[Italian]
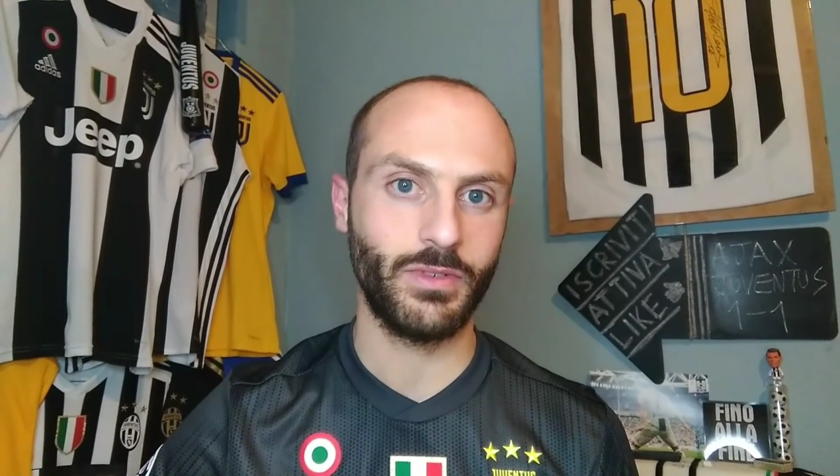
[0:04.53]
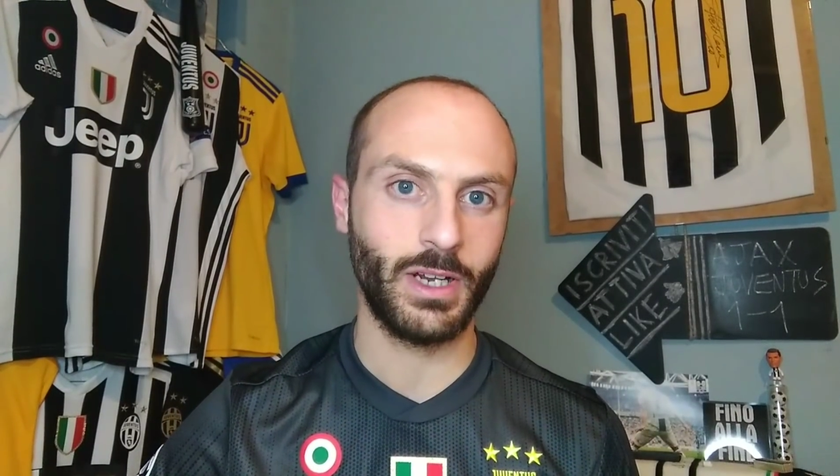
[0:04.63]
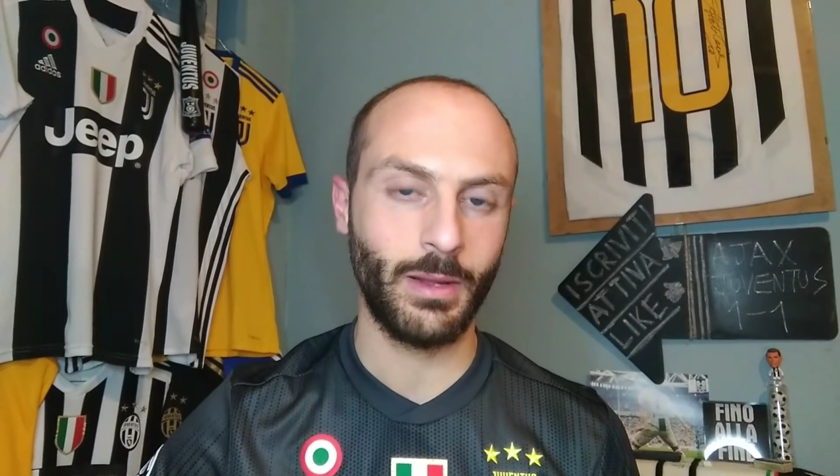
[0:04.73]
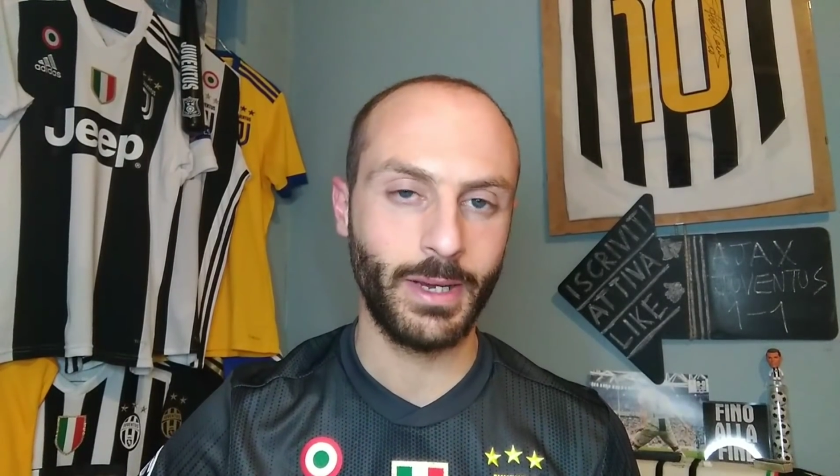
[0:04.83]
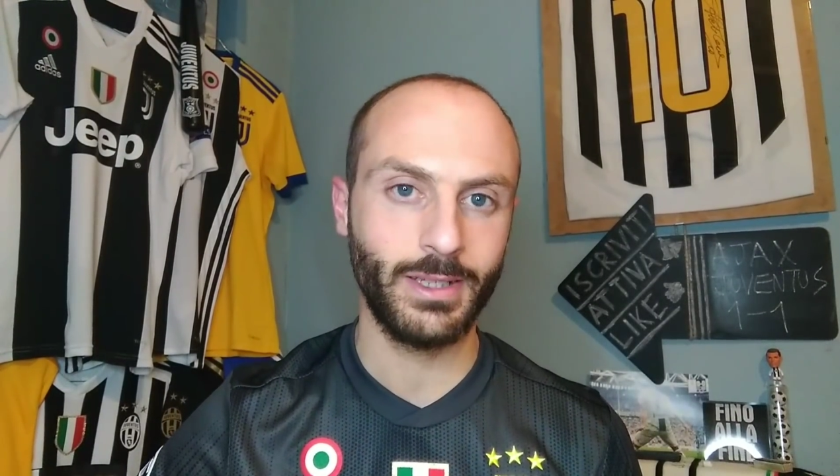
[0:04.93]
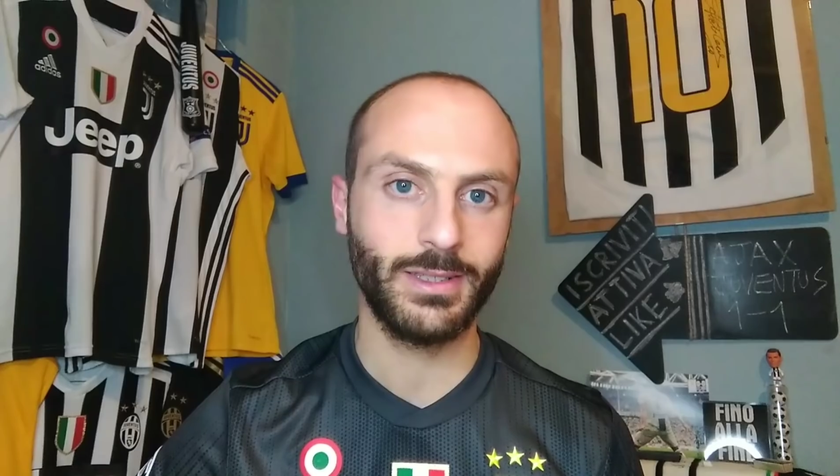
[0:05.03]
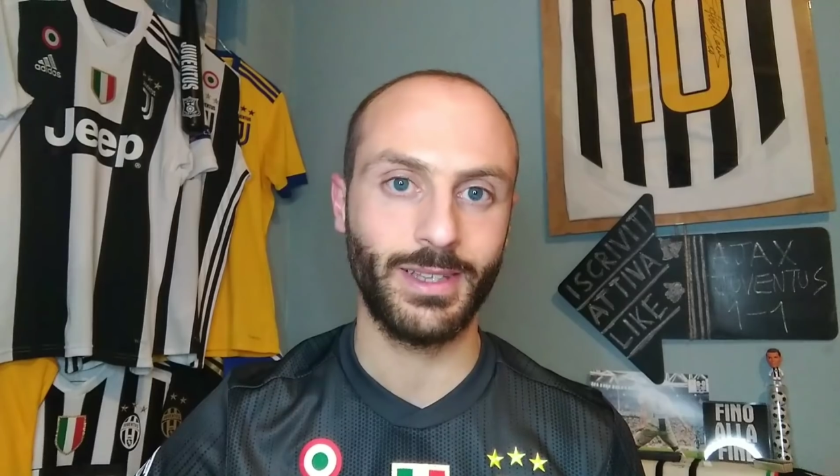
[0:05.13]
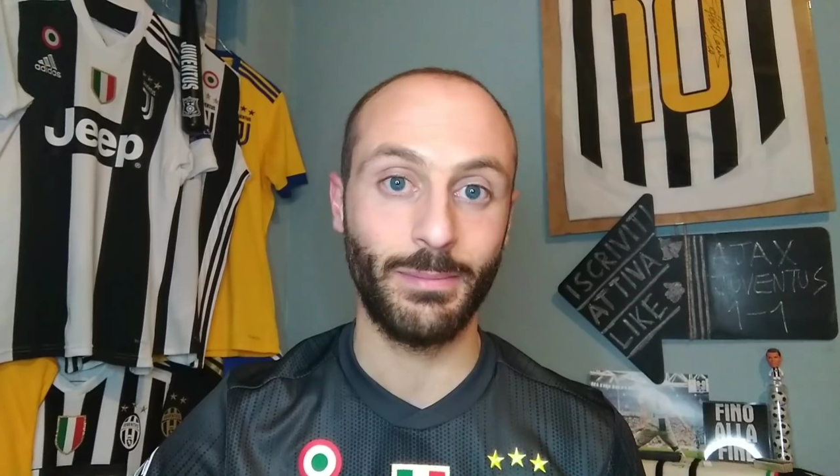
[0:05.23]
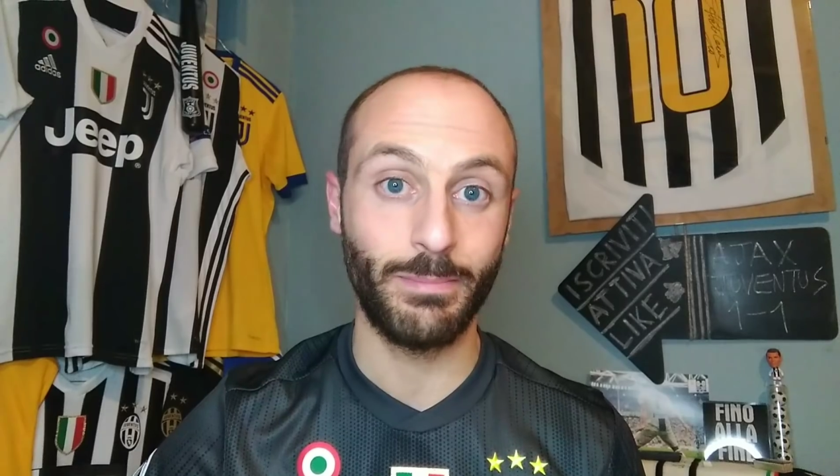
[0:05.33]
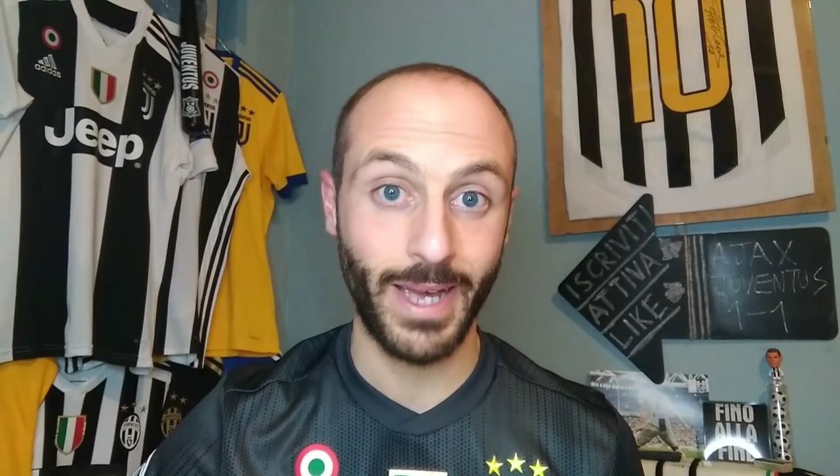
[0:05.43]

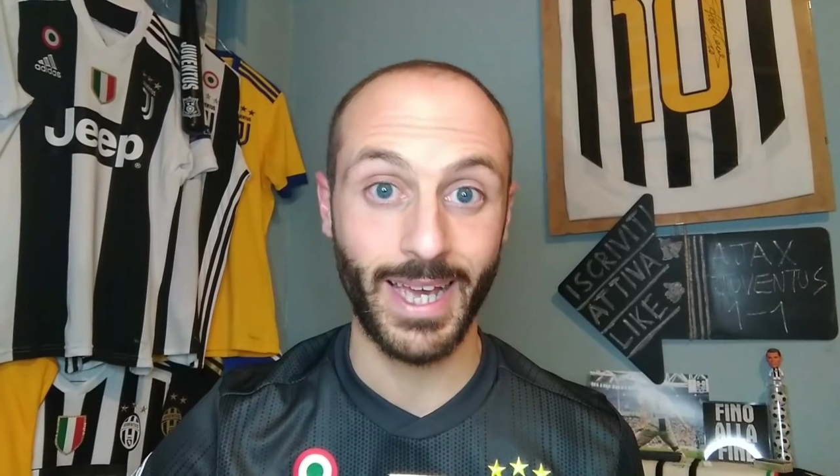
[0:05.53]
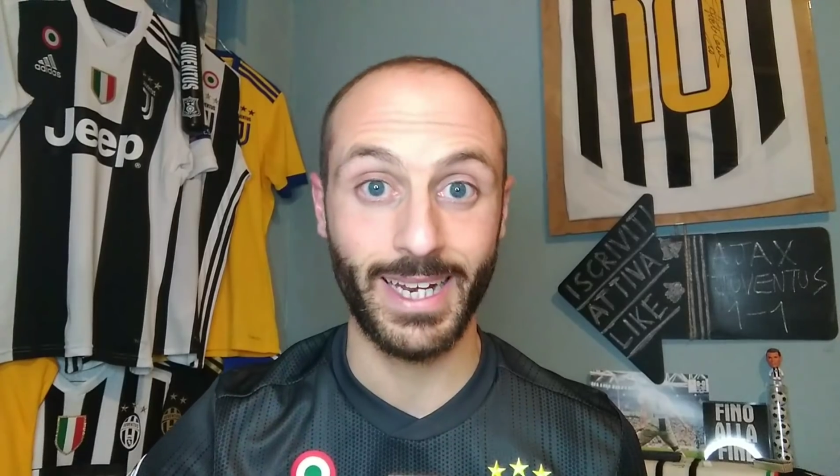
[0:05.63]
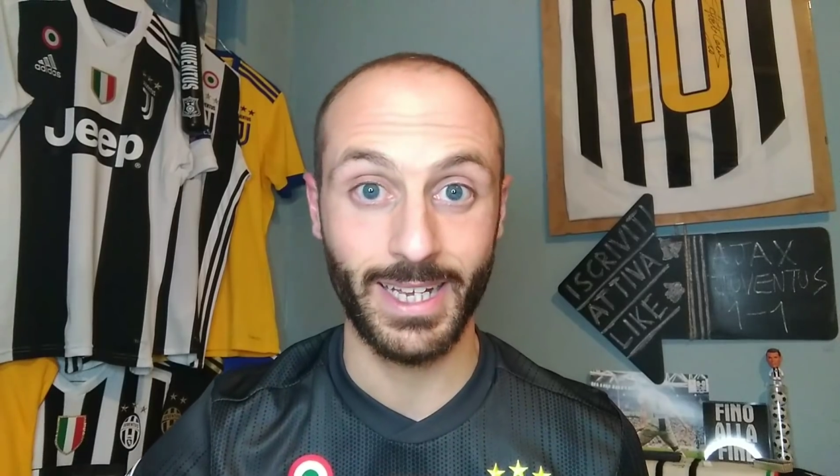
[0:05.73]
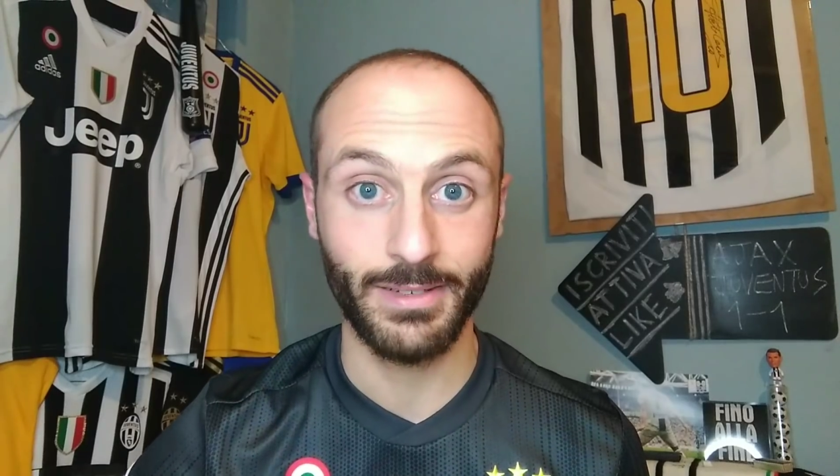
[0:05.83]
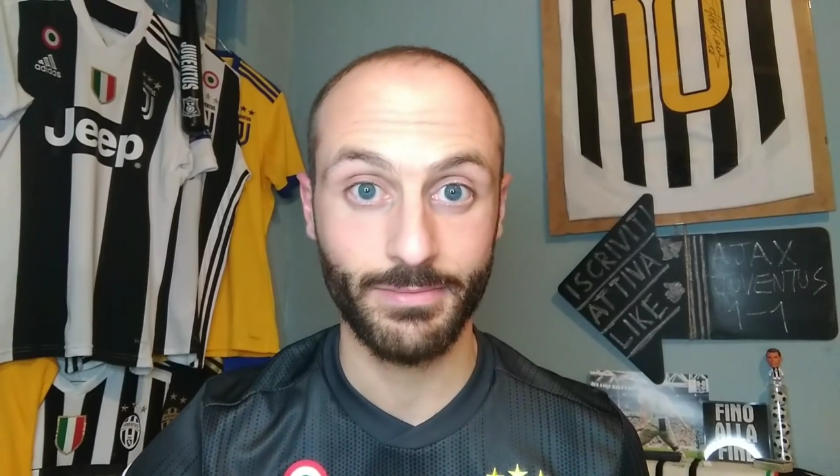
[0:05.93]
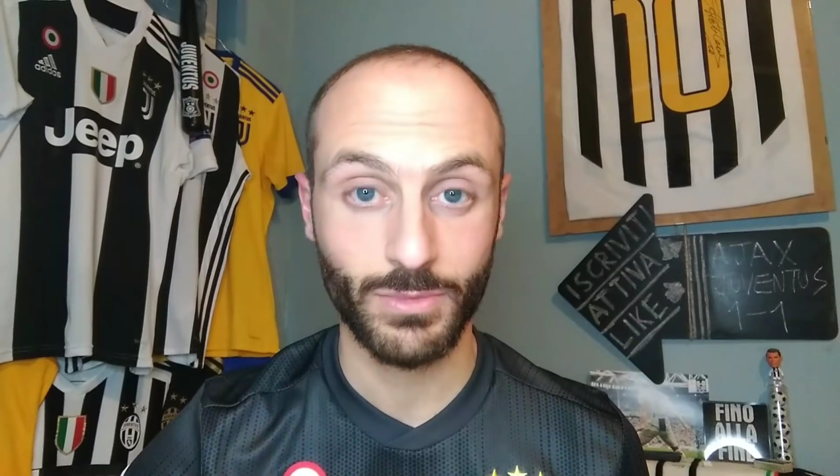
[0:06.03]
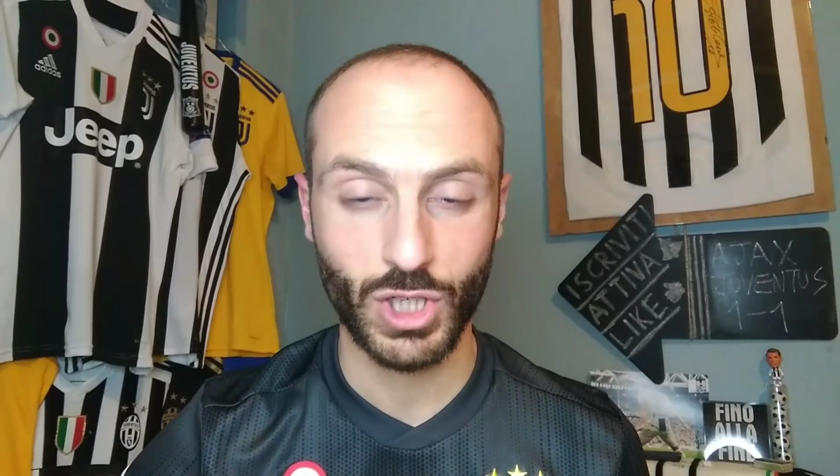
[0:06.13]
veramente bene.